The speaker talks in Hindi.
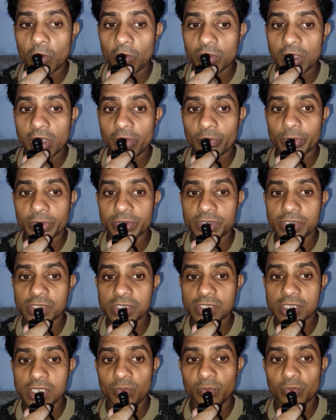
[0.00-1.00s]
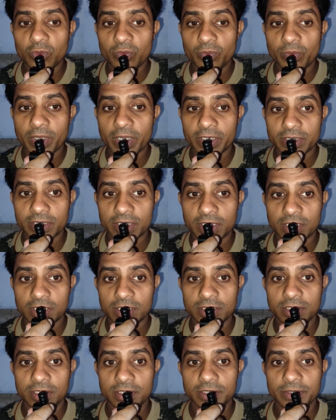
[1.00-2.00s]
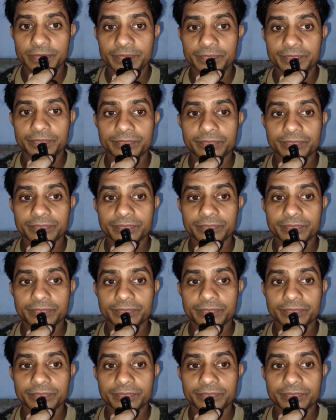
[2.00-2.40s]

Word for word: एनोदर पोजीशन मूव करते रहते हैं